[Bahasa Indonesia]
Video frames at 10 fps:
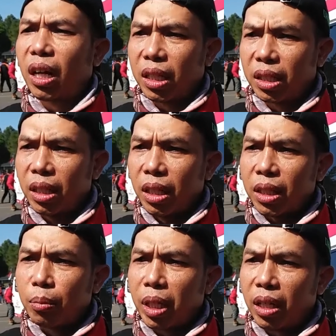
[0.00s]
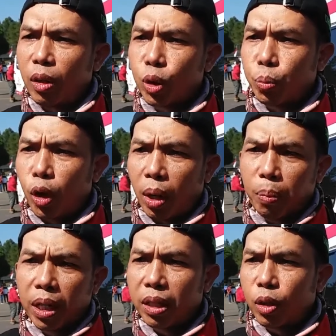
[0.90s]
sakit dan mereka harus
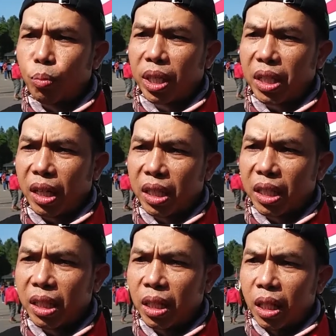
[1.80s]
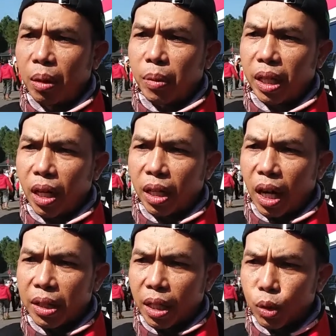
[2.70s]
bolak-balik ke rumah sakit.
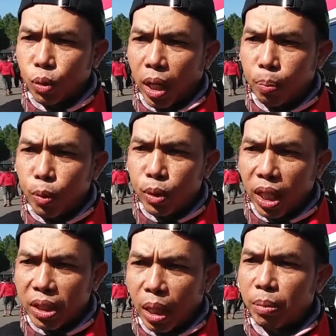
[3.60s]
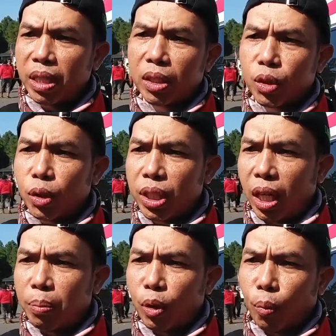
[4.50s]
Mereka kadang sudah punya jaminan
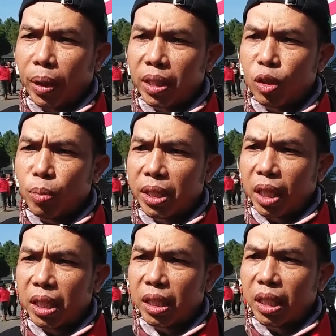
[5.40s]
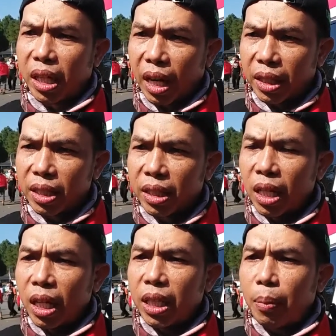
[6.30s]
sosial berobat di rumah sakit gratis,
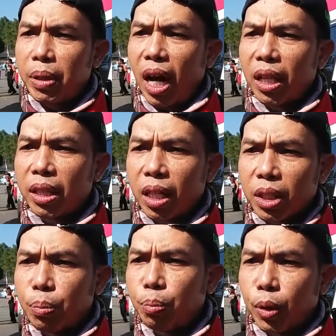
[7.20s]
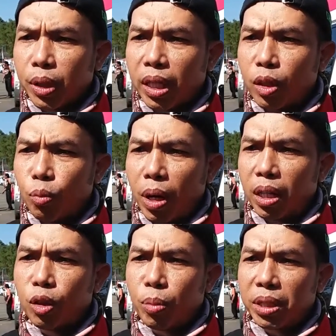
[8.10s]
tapi antar jemput dari
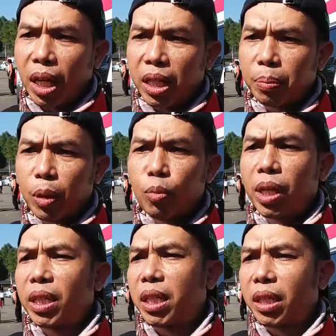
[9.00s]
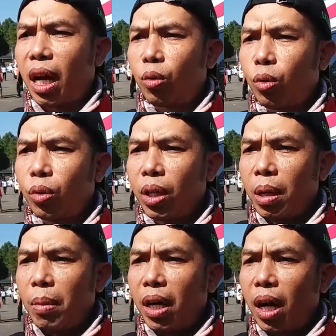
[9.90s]
rumah ke rumah sakit belum ada yang nanggung.
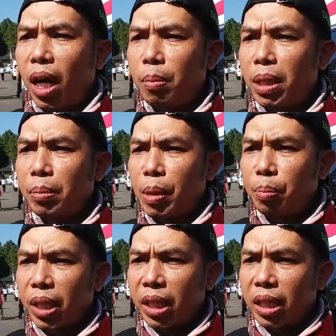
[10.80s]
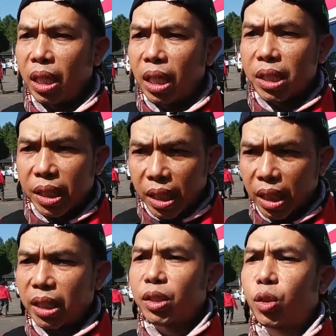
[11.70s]
Maka kami memberi
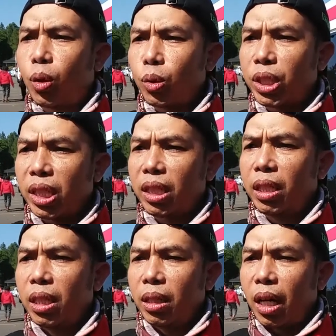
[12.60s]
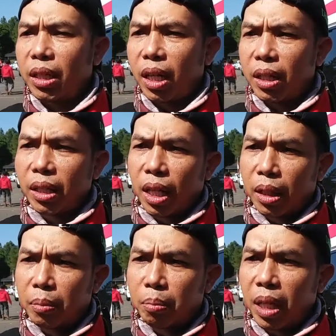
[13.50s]
sedikit solusi adalah
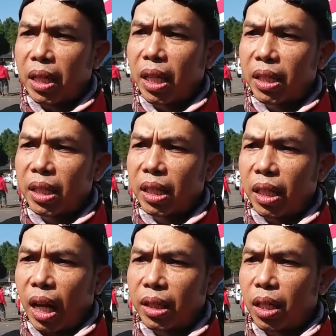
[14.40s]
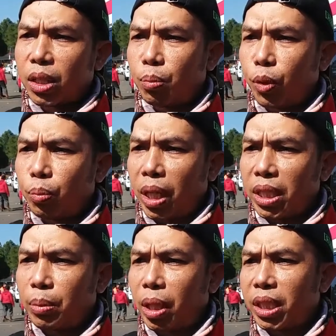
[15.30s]
dengan melayani antar jemput
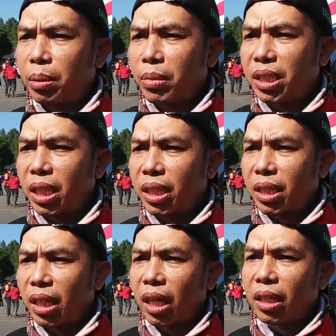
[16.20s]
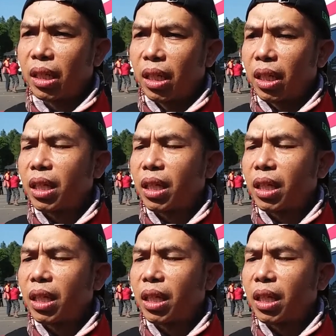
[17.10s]
pasien-pasien miskin dengan